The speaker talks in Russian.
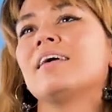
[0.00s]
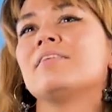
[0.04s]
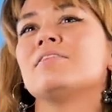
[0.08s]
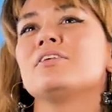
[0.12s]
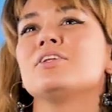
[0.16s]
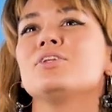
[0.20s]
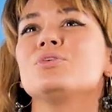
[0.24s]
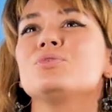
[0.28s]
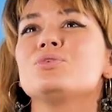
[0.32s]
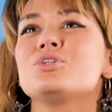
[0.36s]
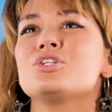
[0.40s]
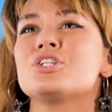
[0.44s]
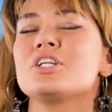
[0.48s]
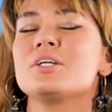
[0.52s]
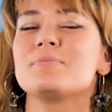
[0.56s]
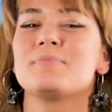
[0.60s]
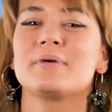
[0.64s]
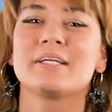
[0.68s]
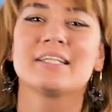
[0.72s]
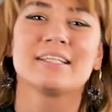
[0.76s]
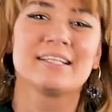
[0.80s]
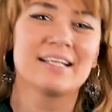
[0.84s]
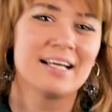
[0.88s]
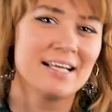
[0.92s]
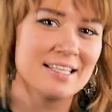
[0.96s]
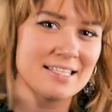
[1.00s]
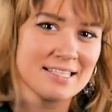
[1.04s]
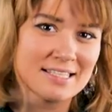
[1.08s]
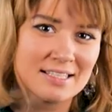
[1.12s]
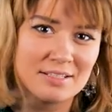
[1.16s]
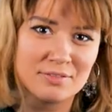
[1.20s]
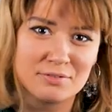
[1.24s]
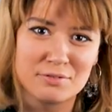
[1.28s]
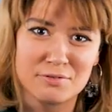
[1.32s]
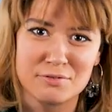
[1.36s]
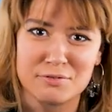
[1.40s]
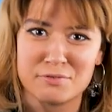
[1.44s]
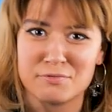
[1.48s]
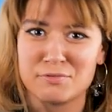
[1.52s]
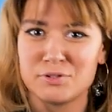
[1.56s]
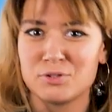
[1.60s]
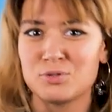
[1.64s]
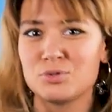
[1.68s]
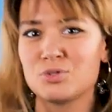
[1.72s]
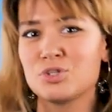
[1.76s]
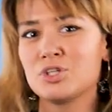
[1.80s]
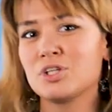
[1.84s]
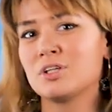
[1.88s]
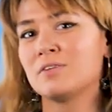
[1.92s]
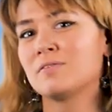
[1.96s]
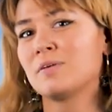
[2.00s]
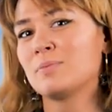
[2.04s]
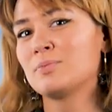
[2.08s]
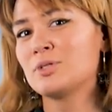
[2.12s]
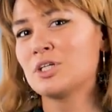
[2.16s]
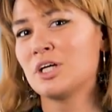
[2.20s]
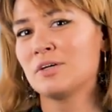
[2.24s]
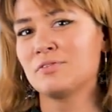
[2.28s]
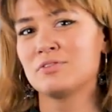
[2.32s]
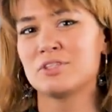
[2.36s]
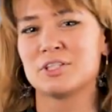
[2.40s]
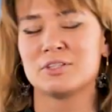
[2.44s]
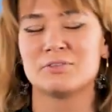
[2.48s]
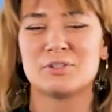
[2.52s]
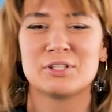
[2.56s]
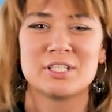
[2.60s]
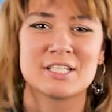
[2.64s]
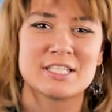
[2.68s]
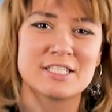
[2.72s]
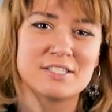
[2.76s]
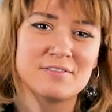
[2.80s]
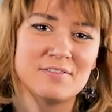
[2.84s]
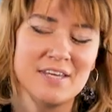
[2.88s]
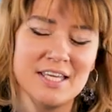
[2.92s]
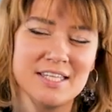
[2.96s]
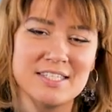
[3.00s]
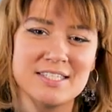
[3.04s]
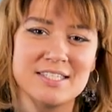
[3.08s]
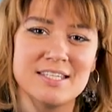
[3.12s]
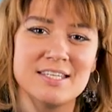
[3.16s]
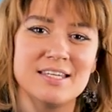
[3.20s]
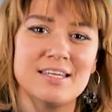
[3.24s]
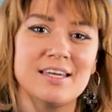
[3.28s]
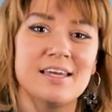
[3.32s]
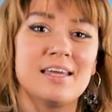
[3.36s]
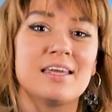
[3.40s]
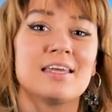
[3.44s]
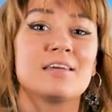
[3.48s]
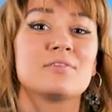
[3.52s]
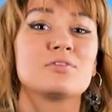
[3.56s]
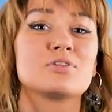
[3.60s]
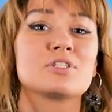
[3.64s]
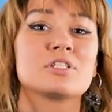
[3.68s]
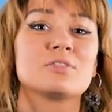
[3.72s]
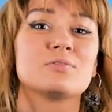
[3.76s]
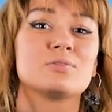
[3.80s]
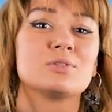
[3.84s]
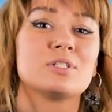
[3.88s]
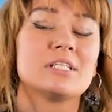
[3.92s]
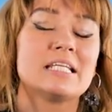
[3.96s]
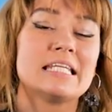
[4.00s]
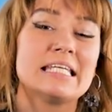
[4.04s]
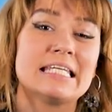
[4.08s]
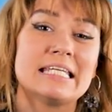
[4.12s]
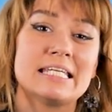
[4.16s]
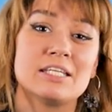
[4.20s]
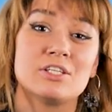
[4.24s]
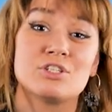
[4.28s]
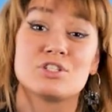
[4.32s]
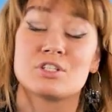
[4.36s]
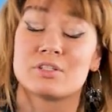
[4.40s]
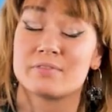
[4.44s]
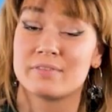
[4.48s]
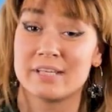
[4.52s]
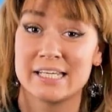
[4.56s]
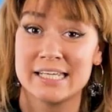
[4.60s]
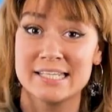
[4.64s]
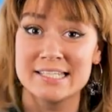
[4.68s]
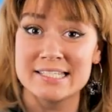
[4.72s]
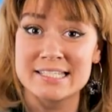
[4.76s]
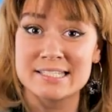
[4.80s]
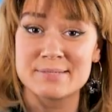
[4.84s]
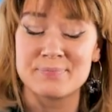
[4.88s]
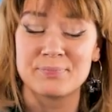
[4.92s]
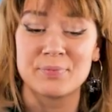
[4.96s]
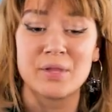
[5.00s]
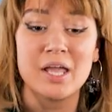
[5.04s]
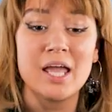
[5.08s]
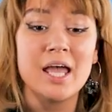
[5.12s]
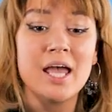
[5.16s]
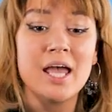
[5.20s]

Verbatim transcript: ведущий подкастов, ведущий вообще всего на свете. Его зовут Рики Джервейс.